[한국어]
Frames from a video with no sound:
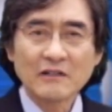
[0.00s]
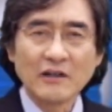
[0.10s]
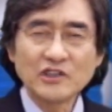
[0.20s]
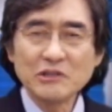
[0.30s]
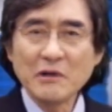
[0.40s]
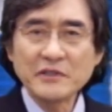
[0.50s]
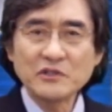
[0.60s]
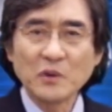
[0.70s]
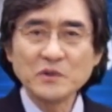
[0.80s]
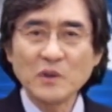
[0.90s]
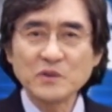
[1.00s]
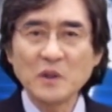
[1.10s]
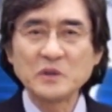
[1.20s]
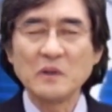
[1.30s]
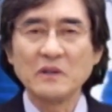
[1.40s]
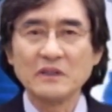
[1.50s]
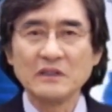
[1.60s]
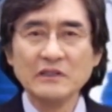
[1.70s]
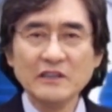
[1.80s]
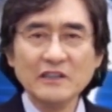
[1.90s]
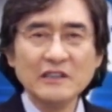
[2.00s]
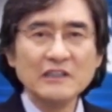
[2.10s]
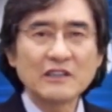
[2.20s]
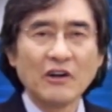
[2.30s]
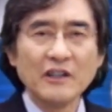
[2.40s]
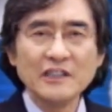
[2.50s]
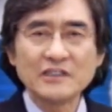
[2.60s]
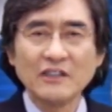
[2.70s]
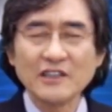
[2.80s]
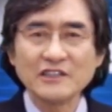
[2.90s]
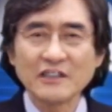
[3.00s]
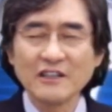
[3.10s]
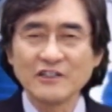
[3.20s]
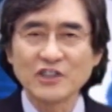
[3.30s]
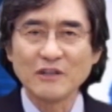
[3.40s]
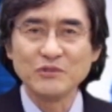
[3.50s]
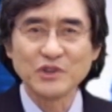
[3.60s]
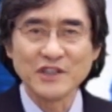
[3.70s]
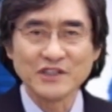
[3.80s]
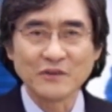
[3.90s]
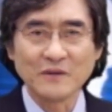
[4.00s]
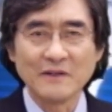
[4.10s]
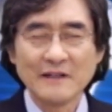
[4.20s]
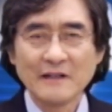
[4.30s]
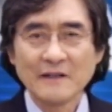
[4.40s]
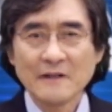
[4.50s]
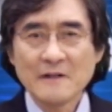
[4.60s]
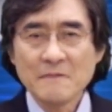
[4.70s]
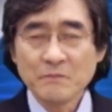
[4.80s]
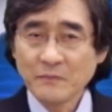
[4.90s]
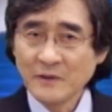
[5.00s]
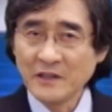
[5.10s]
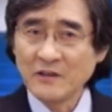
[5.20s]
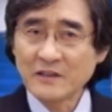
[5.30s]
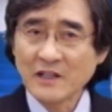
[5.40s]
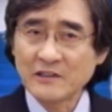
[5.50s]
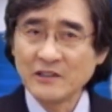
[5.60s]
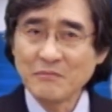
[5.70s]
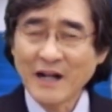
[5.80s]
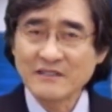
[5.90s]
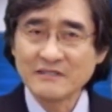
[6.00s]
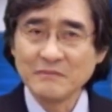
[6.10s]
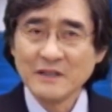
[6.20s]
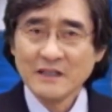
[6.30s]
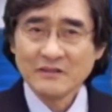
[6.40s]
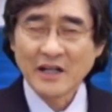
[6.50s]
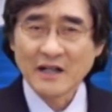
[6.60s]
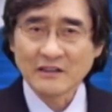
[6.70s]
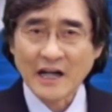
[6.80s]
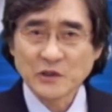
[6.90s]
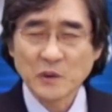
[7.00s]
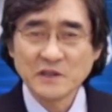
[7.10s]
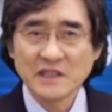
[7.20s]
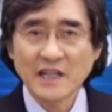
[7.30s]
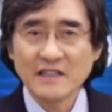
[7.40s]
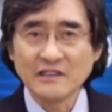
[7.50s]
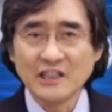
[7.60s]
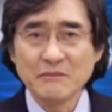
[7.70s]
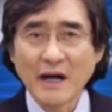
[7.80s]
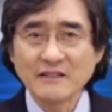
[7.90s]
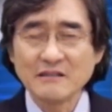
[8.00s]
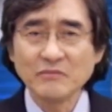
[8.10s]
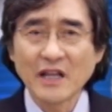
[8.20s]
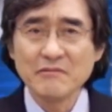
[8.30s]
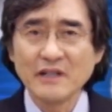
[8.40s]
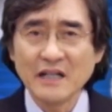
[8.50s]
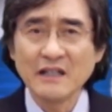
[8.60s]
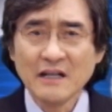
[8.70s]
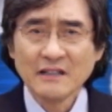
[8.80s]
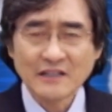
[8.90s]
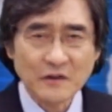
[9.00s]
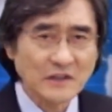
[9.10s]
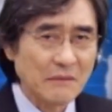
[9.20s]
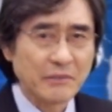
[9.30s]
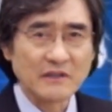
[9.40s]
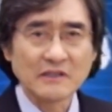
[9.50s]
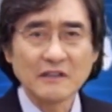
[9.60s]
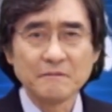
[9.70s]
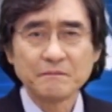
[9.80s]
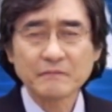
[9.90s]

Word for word: 거침없이 종종 종종 늘 거의 정기적인 것처럼 주기적으로 이렇게 그 말씀, 내가 다시 오신다는이 말씀 때문에 사로잡혀서